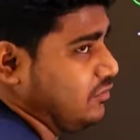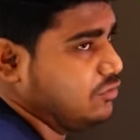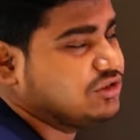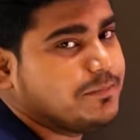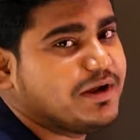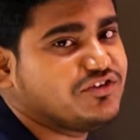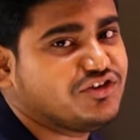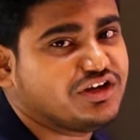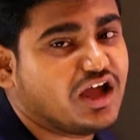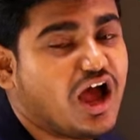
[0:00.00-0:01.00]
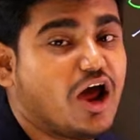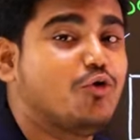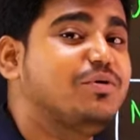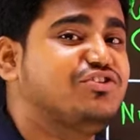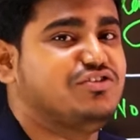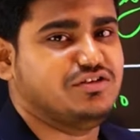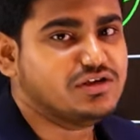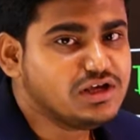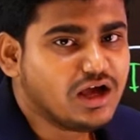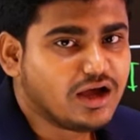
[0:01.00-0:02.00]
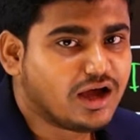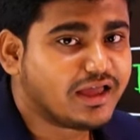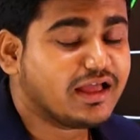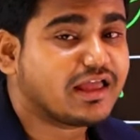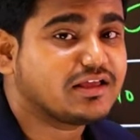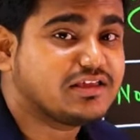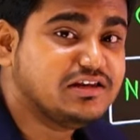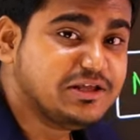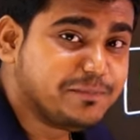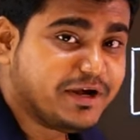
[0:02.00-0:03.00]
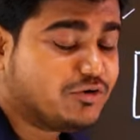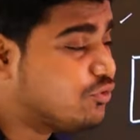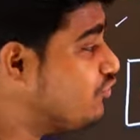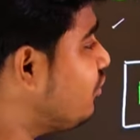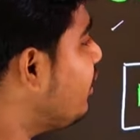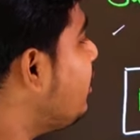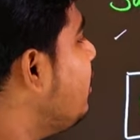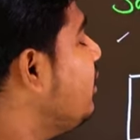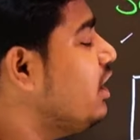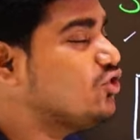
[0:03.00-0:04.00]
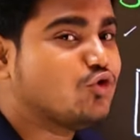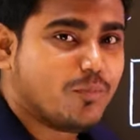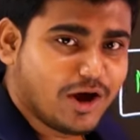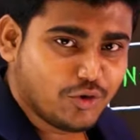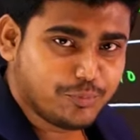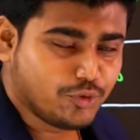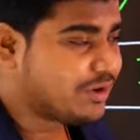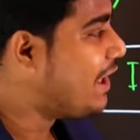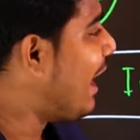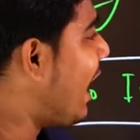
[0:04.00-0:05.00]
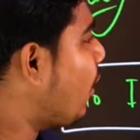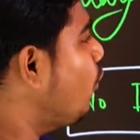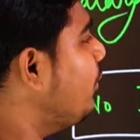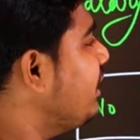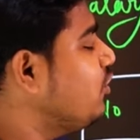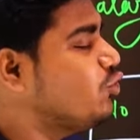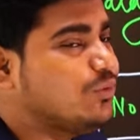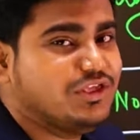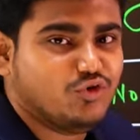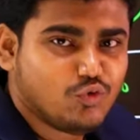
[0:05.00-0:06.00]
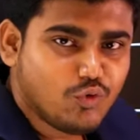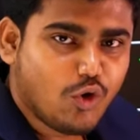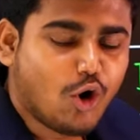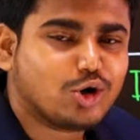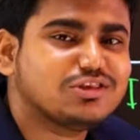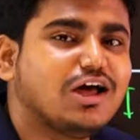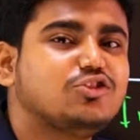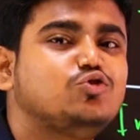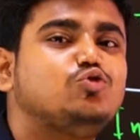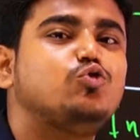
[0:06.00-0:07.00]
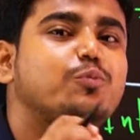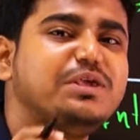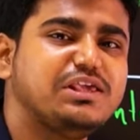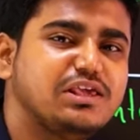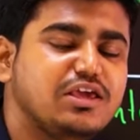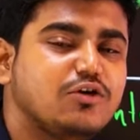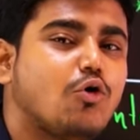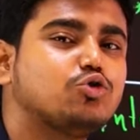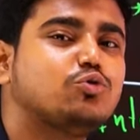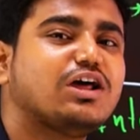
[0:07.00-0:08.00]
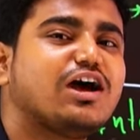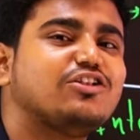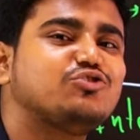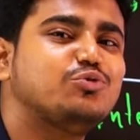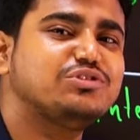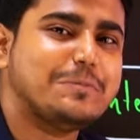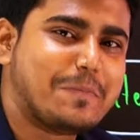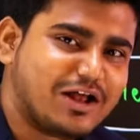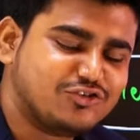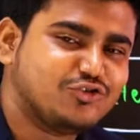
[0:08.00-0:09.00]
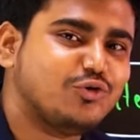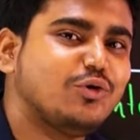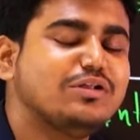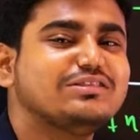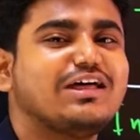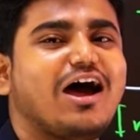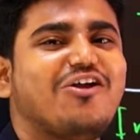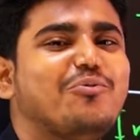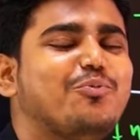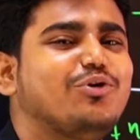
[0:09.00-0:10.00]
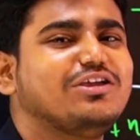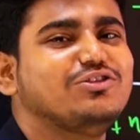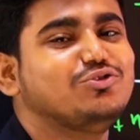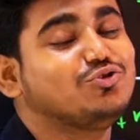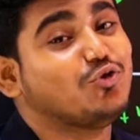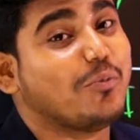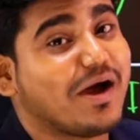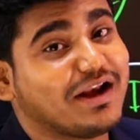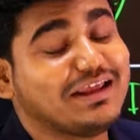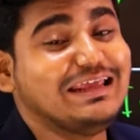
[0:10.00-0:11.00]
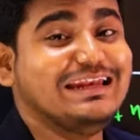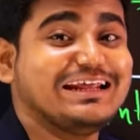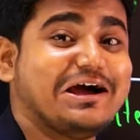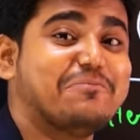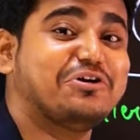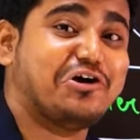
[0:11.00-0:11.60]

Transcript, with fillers: হতে পারে সেটা আরও বেশি ডিপেন্ড করছে এ তোমার ওপর অ্যাকর্ডিং টু ইউ অর্থাৎ তুমি কতটা কাজ করতে পারছো তার ওপর কিন্তু তোমার ইনকামটা